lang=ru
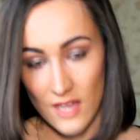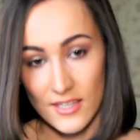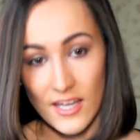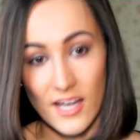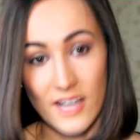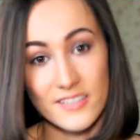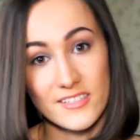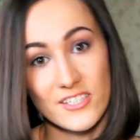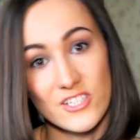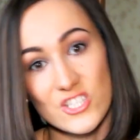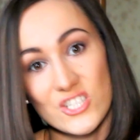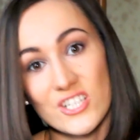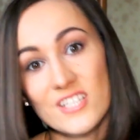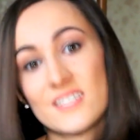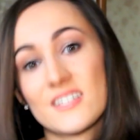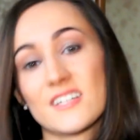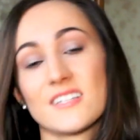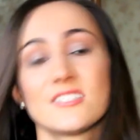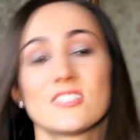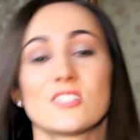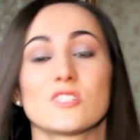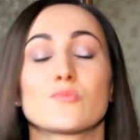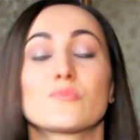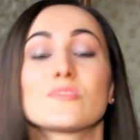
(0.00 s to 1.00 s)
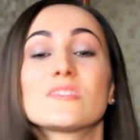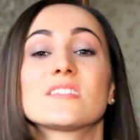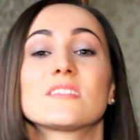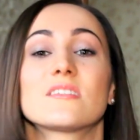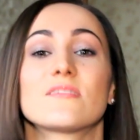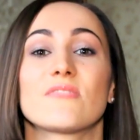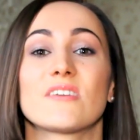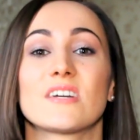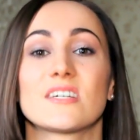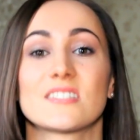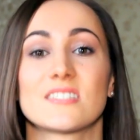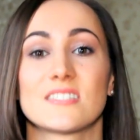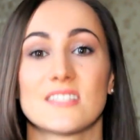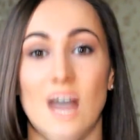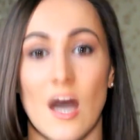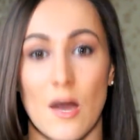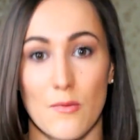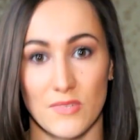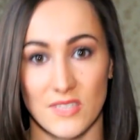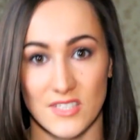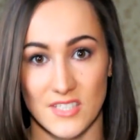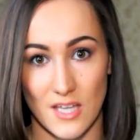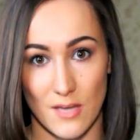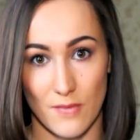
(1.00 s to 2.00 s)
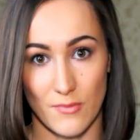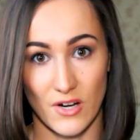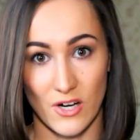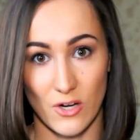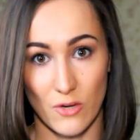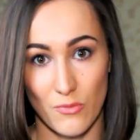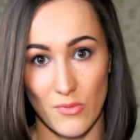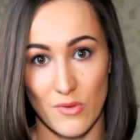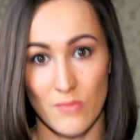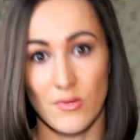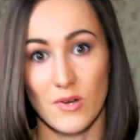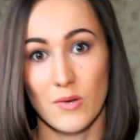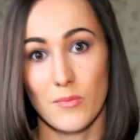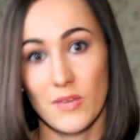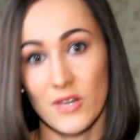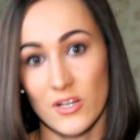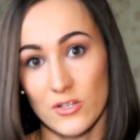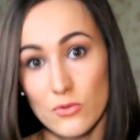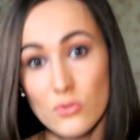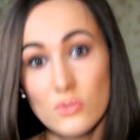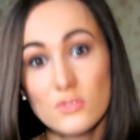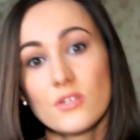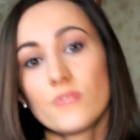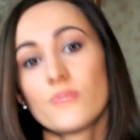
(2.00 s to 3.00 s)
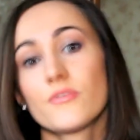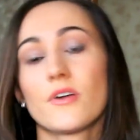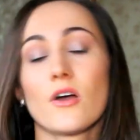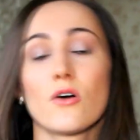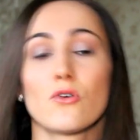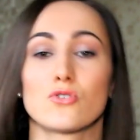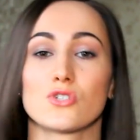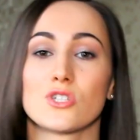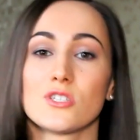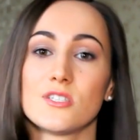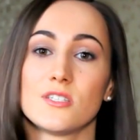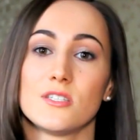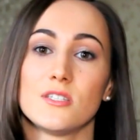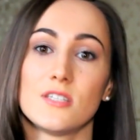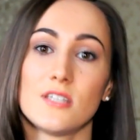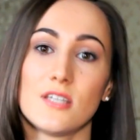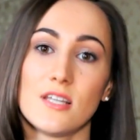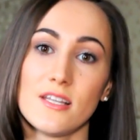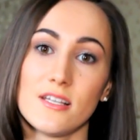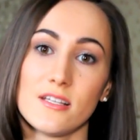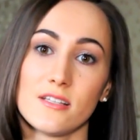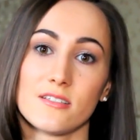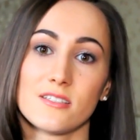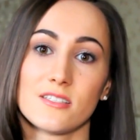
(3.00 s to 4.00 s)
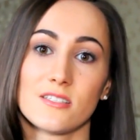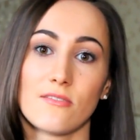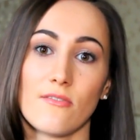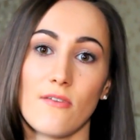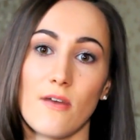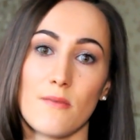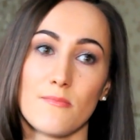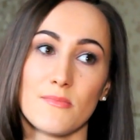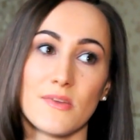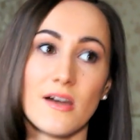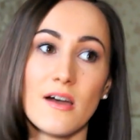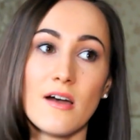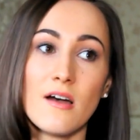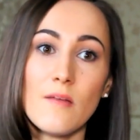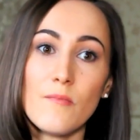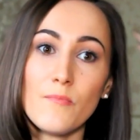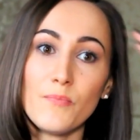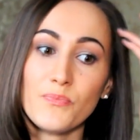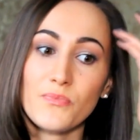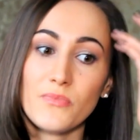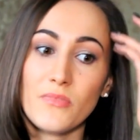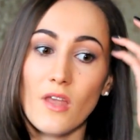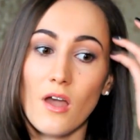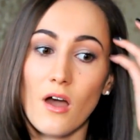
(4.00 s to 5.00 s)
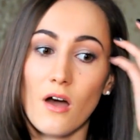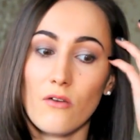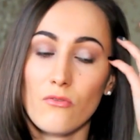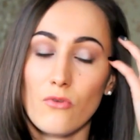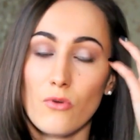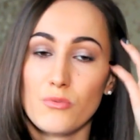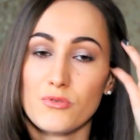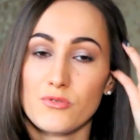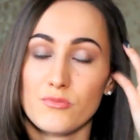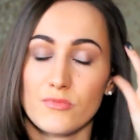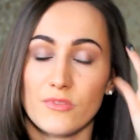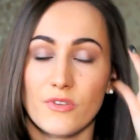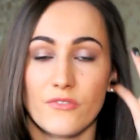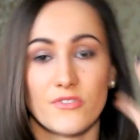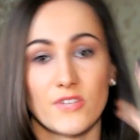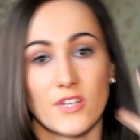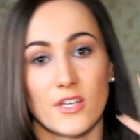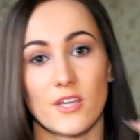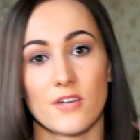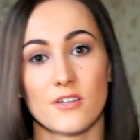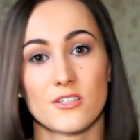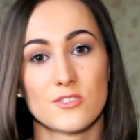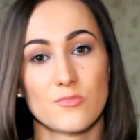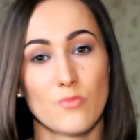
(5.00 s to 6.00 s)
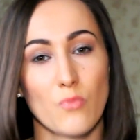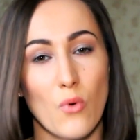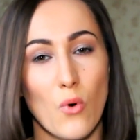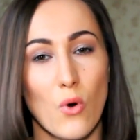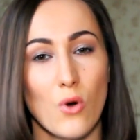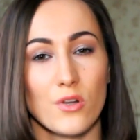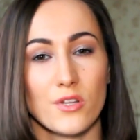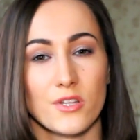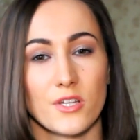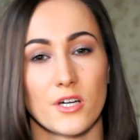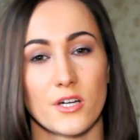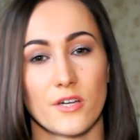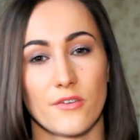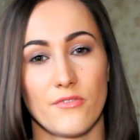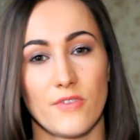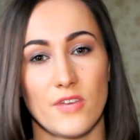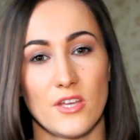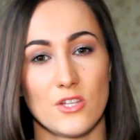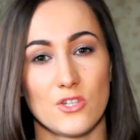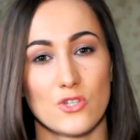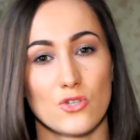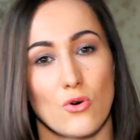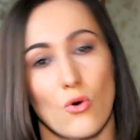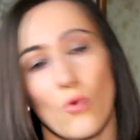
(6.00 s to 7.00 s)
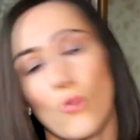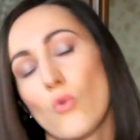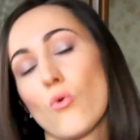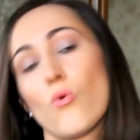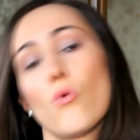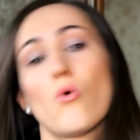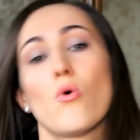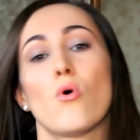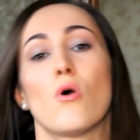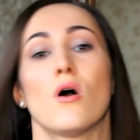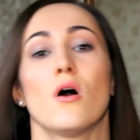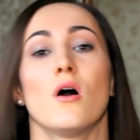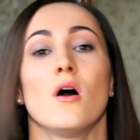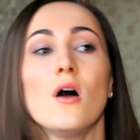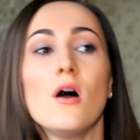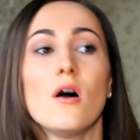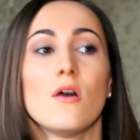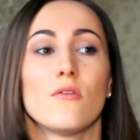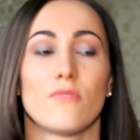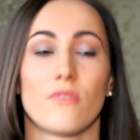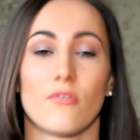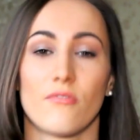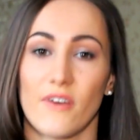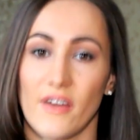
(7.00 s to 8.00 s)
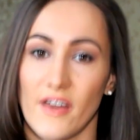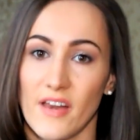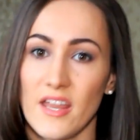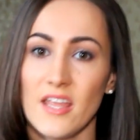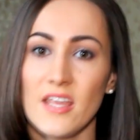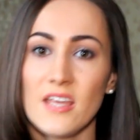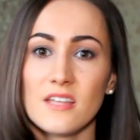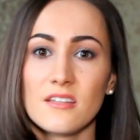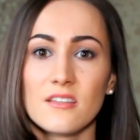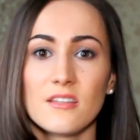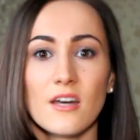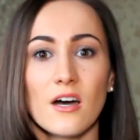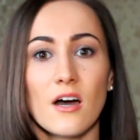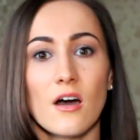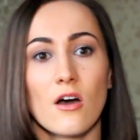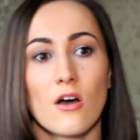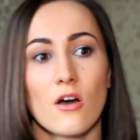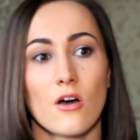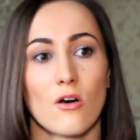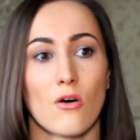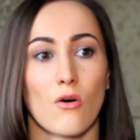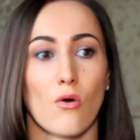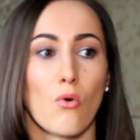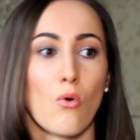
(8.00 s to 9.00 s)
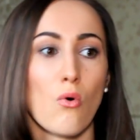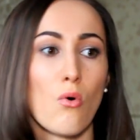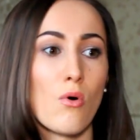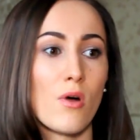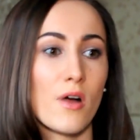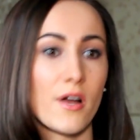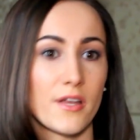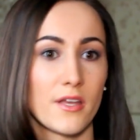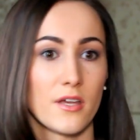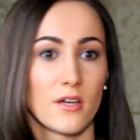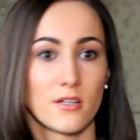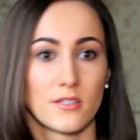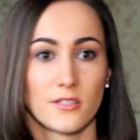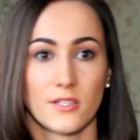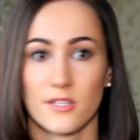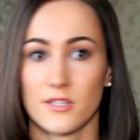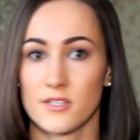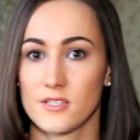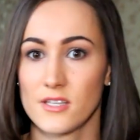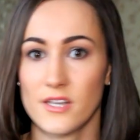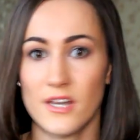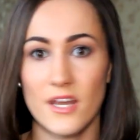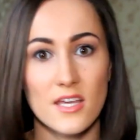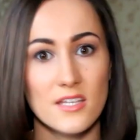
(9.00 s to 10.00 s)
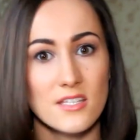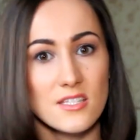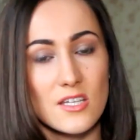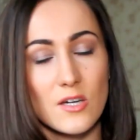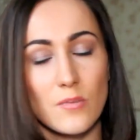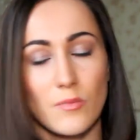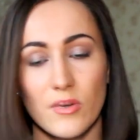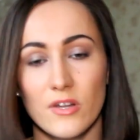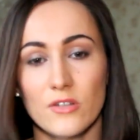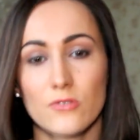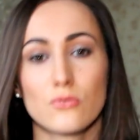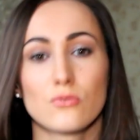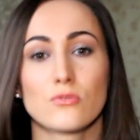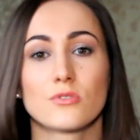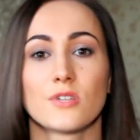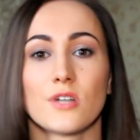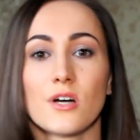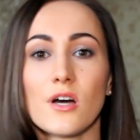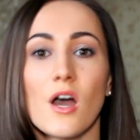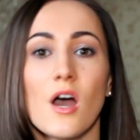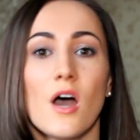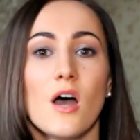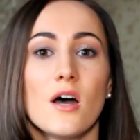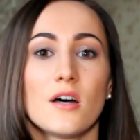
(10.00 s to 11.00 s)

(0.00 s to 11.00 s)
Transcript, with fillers: Так, начать хотелось бы с своих самых-самых любимых продуктов. Я уже делилась с вами а, в общем-то, в таких сборных видео о фаворитах, о каких-то интересных продуктах,